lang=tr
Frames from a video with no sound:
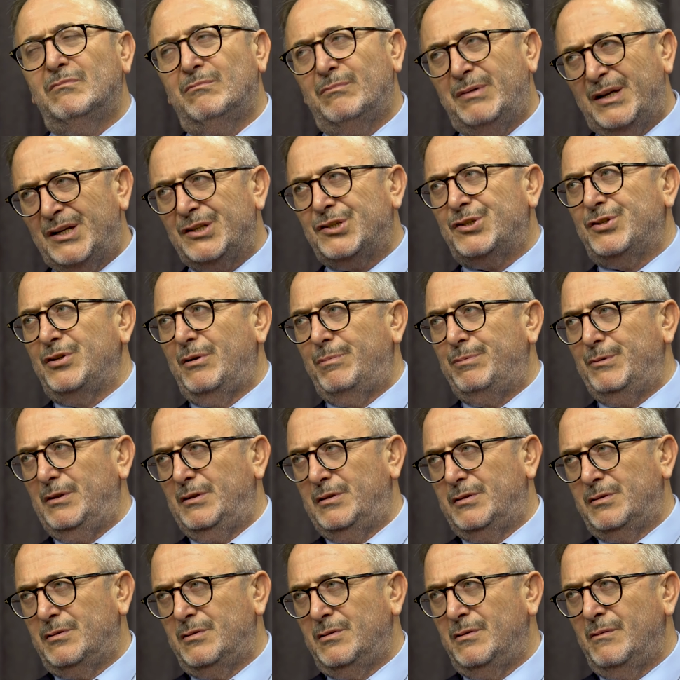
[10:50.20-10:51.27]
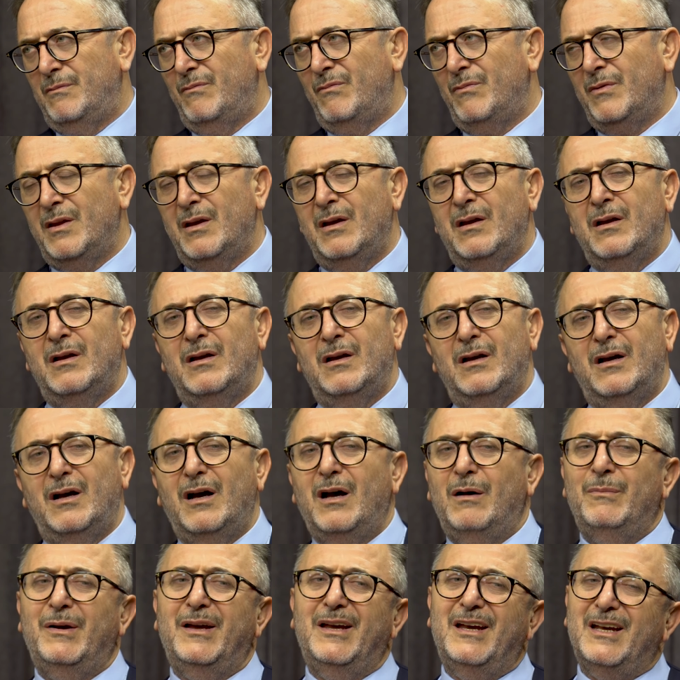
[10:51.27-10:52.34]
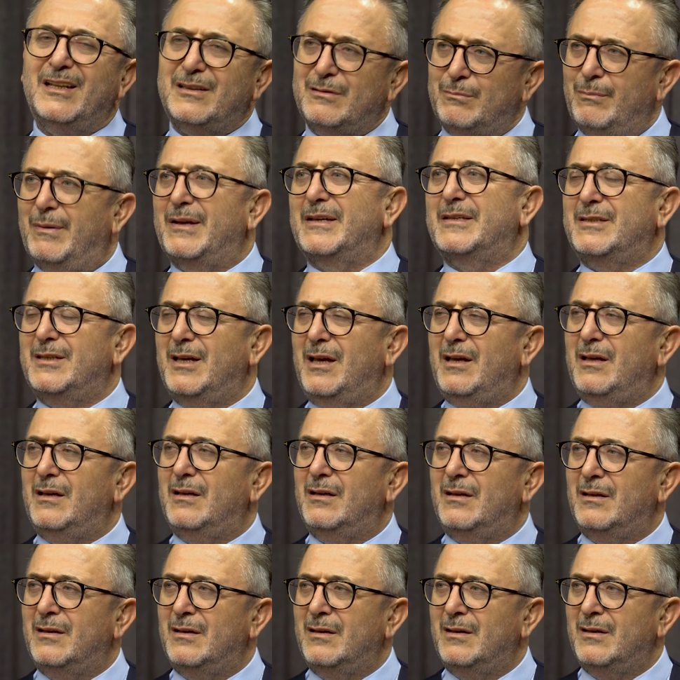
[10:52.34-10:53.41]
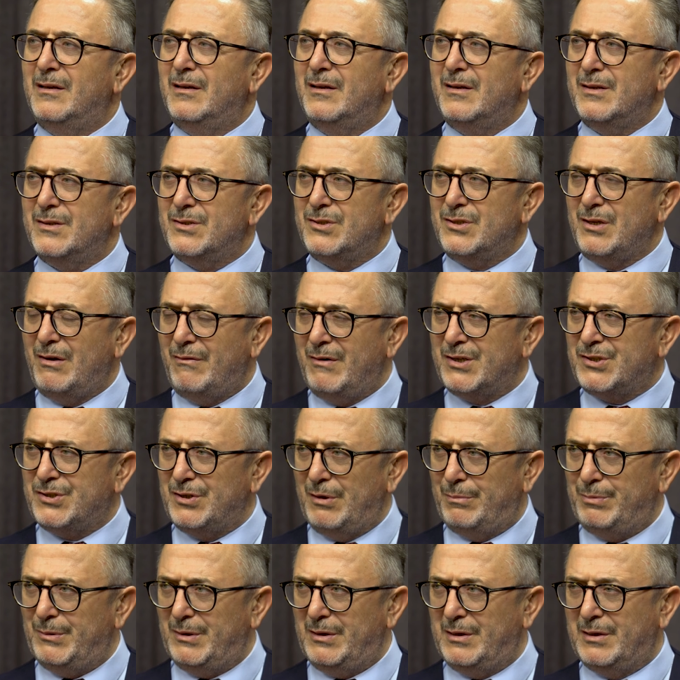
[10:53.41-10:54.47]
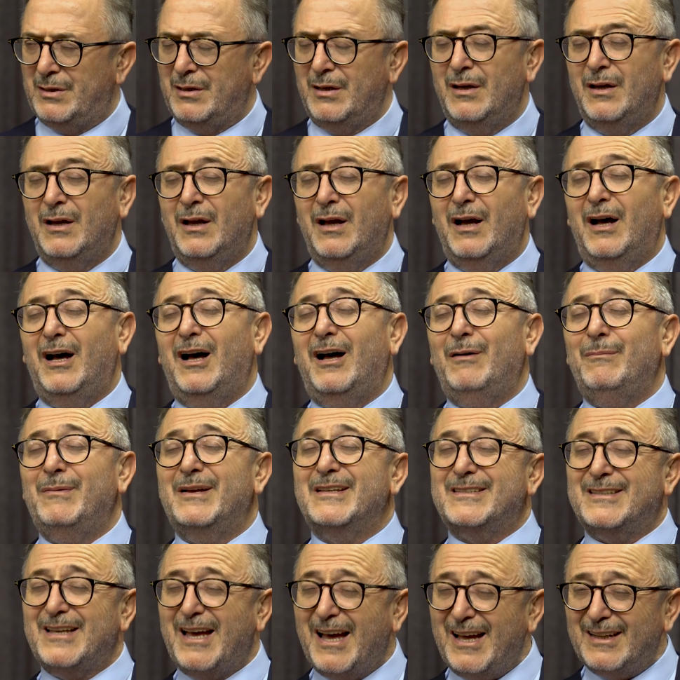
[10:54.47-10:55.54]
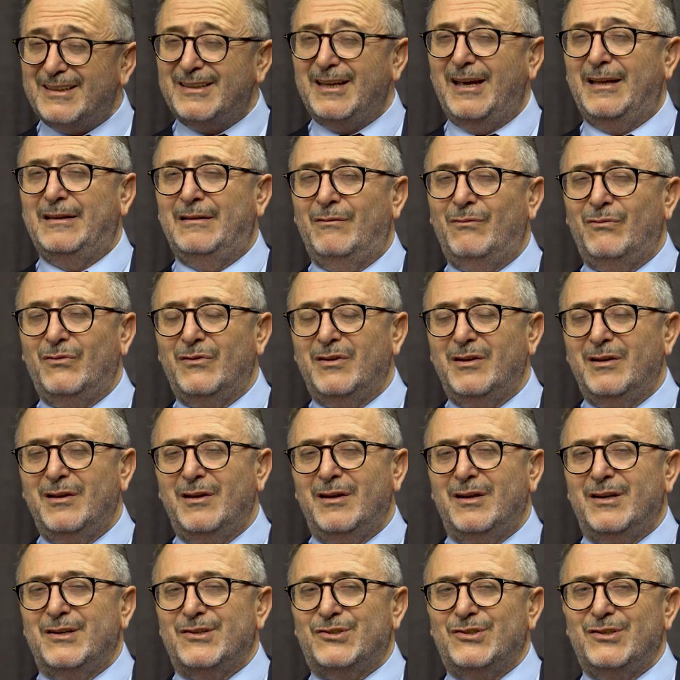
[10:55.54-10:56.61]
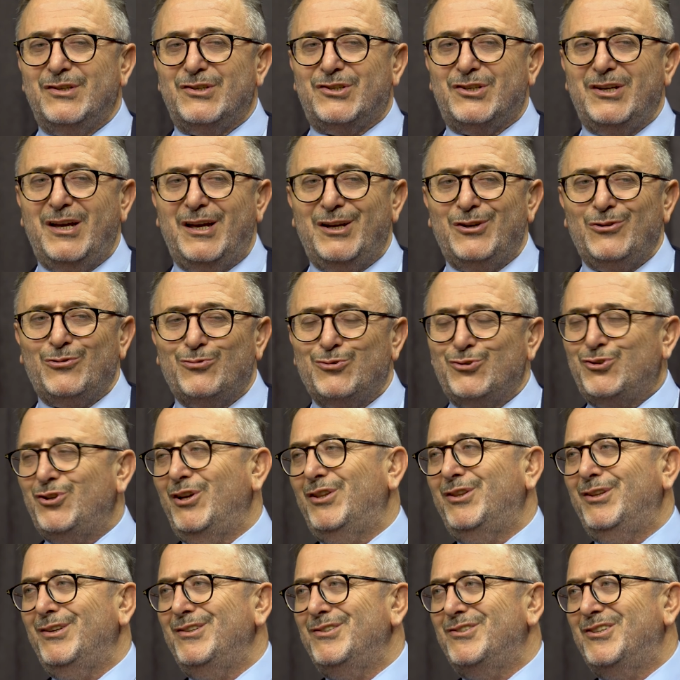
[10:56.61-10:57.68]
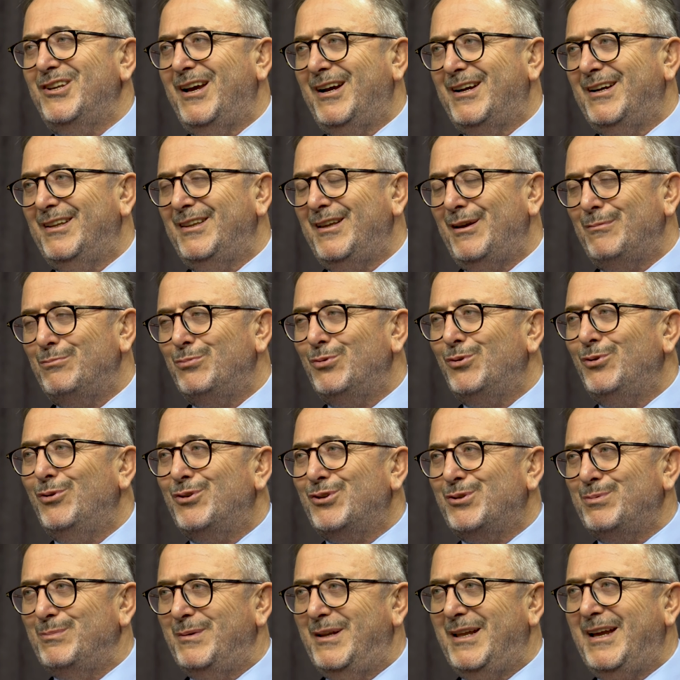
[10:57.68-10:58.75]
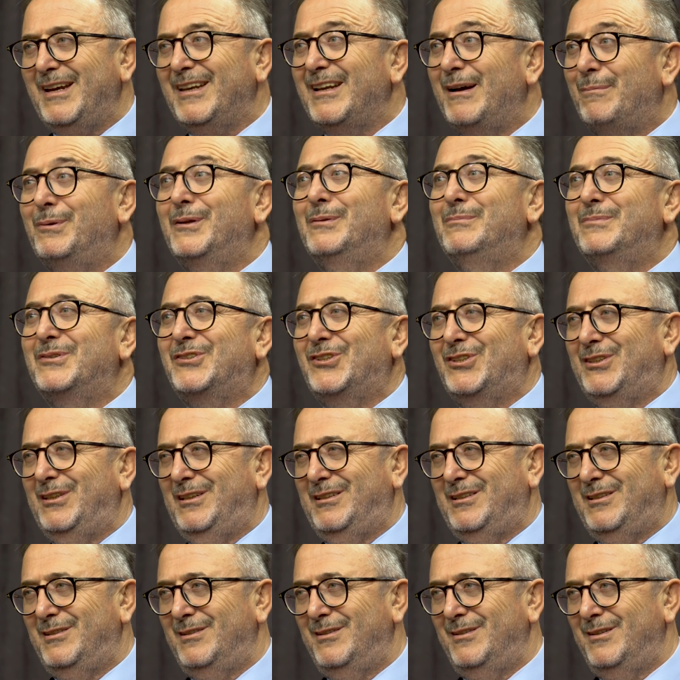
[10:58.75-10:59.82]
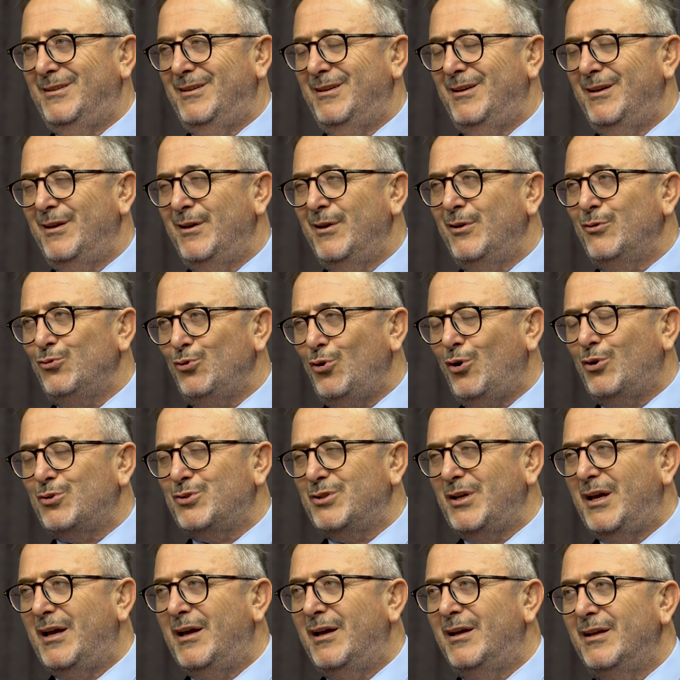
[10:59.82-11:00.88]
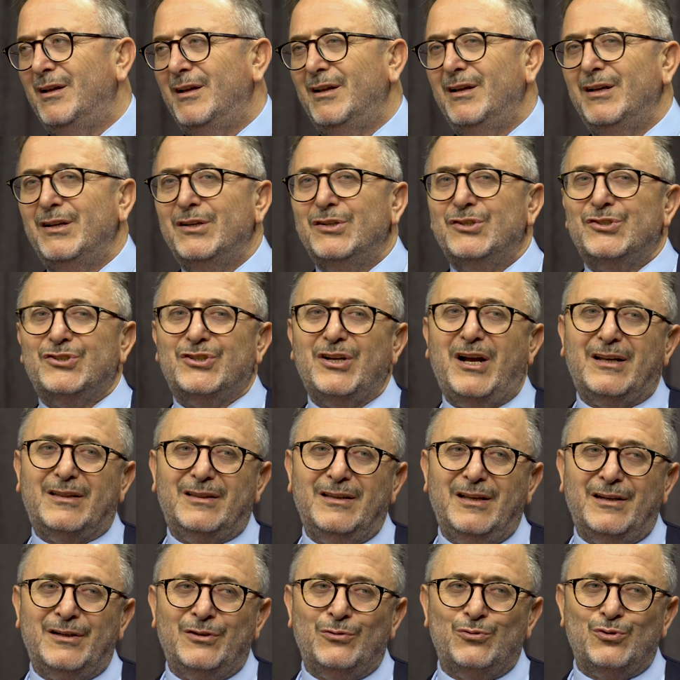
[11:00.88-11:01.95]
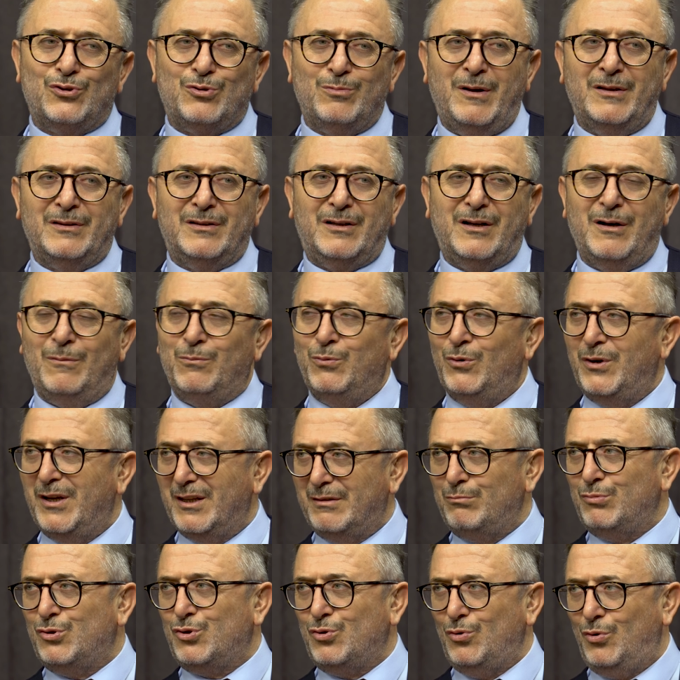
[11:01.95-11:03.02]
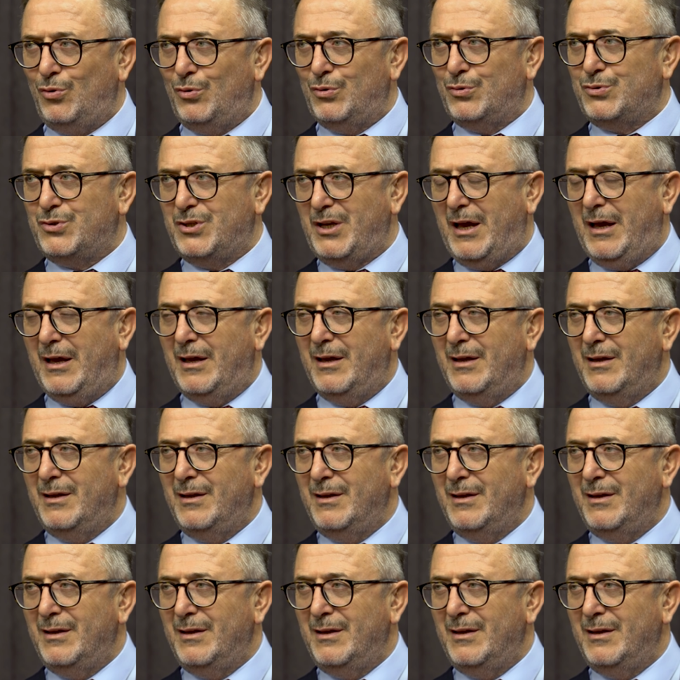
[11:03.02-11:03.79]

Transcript: barış yapılır. Ama etmezse savaş yapılır. Ama zaten şimdi şehri kuşatıncaya kadar bu görüşmeler yapılmıştır. Yoksa şartları düşman kabul etmiş olsa